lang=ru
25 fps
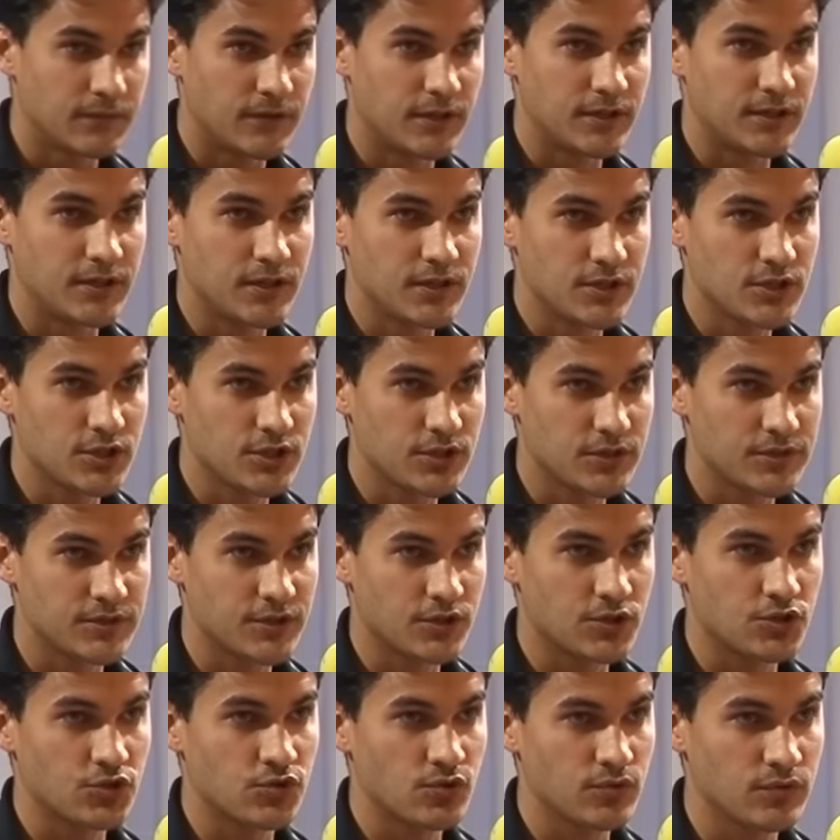«Фонарщик
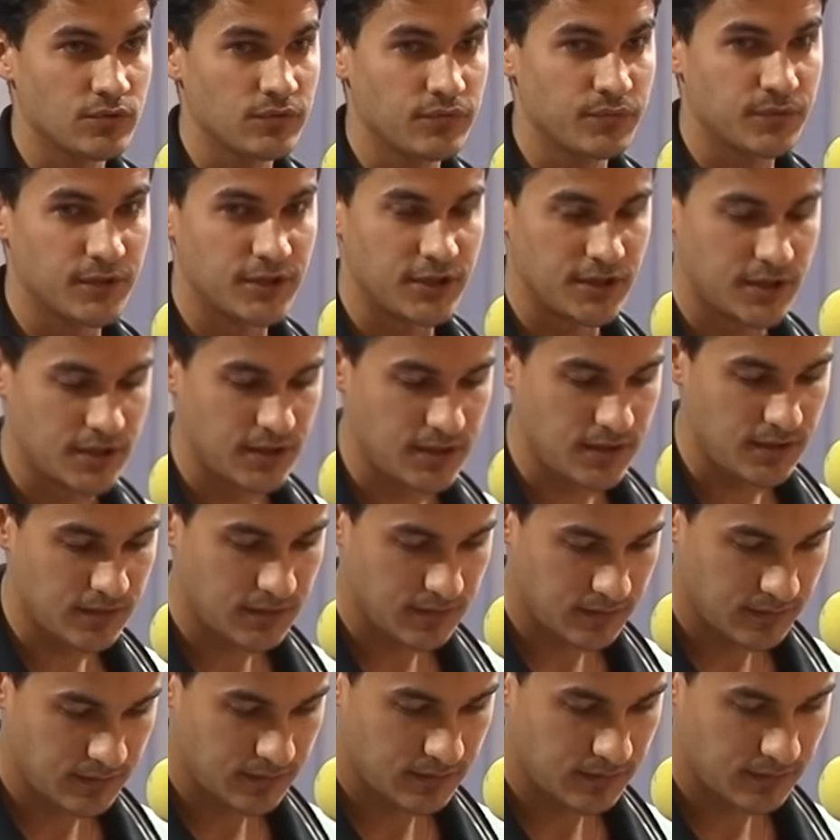зажжет
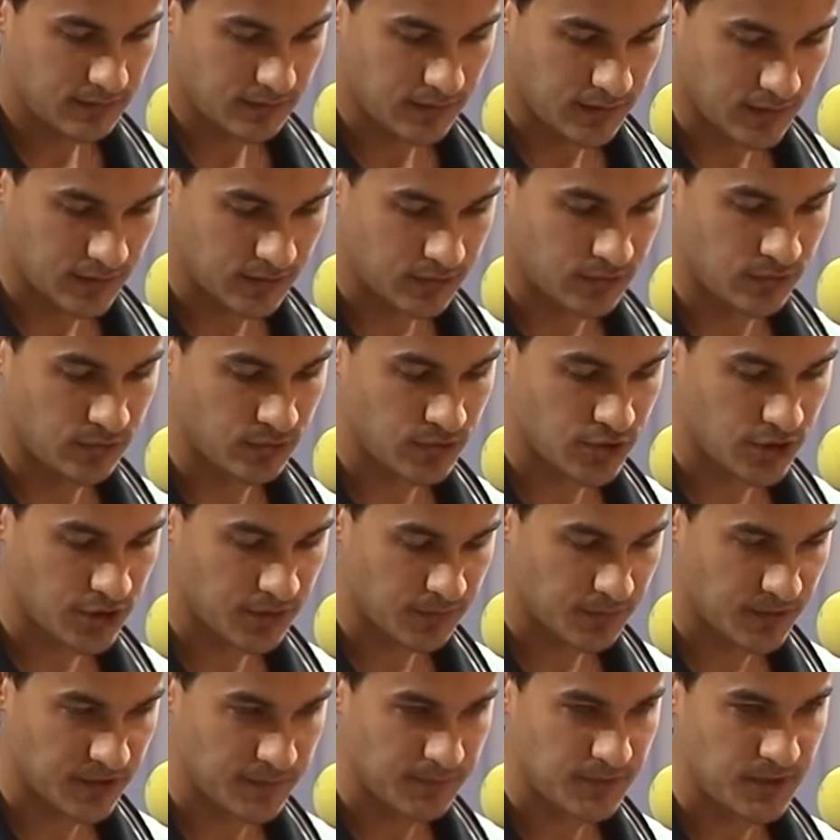фонари и
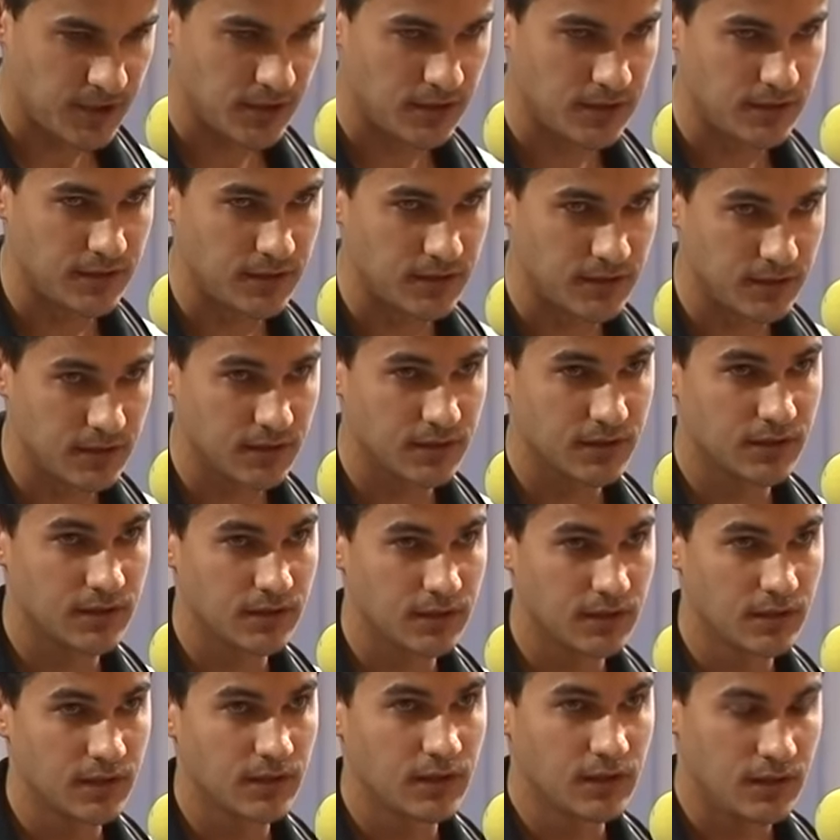отключит мобильник,
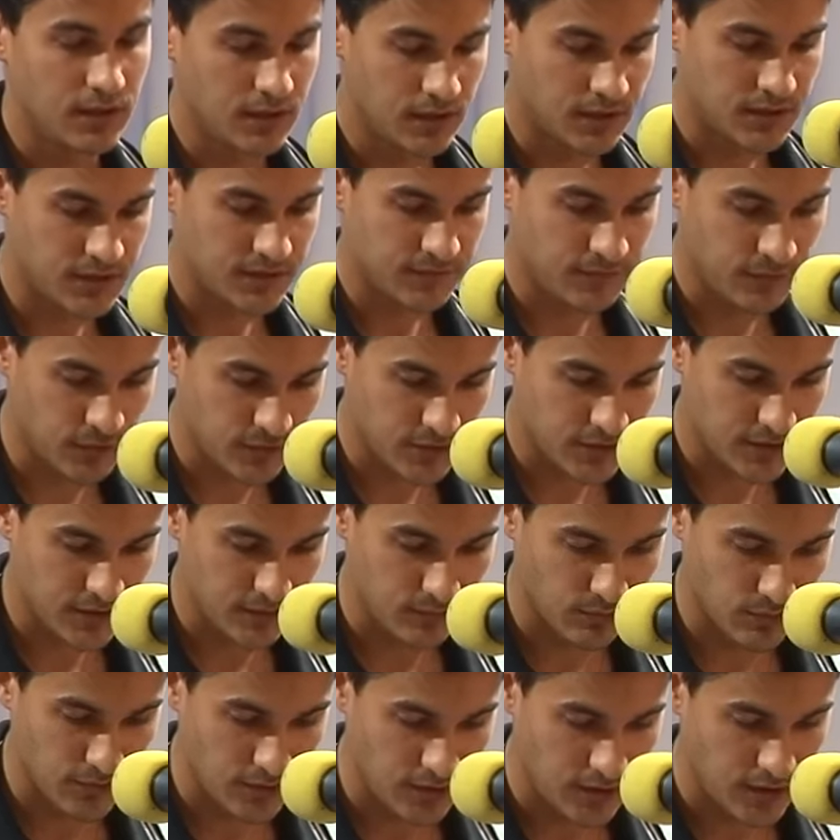и к
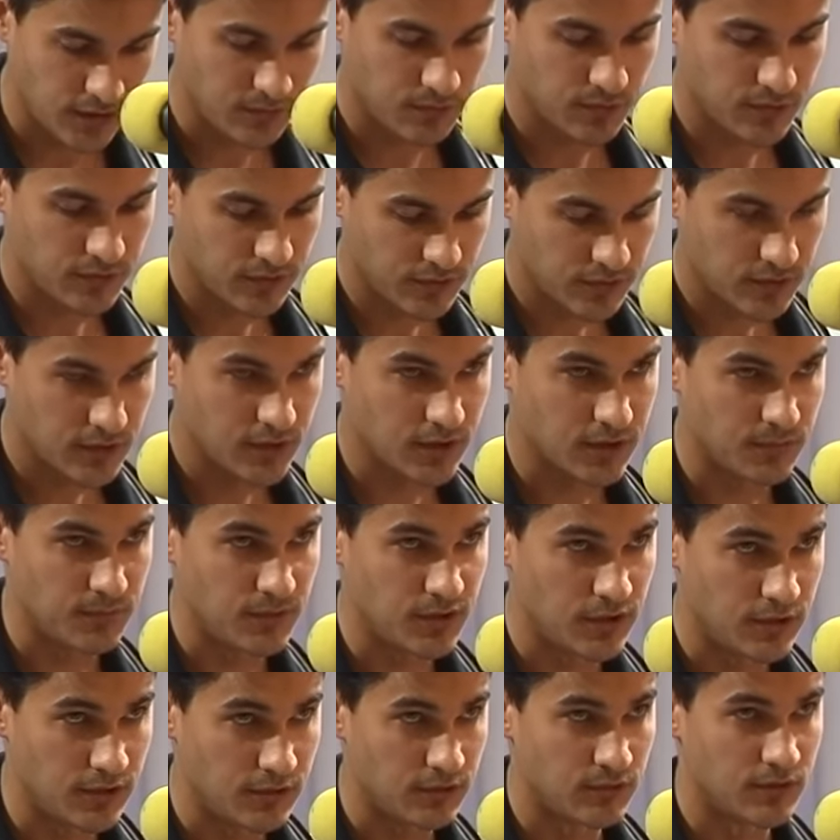звездному небу
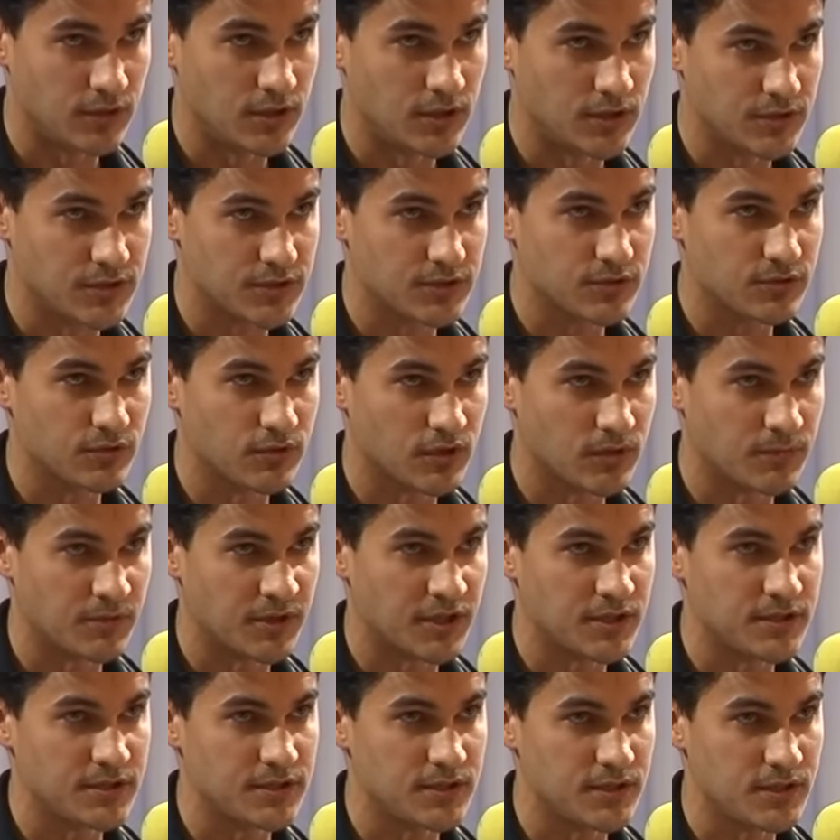хмельное лицо
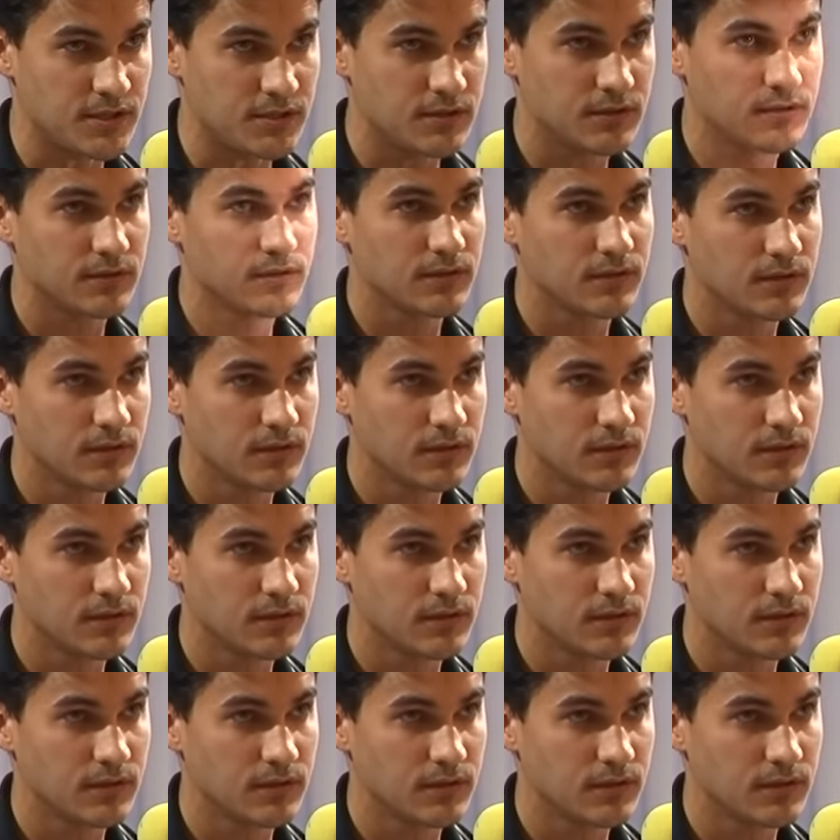обратит,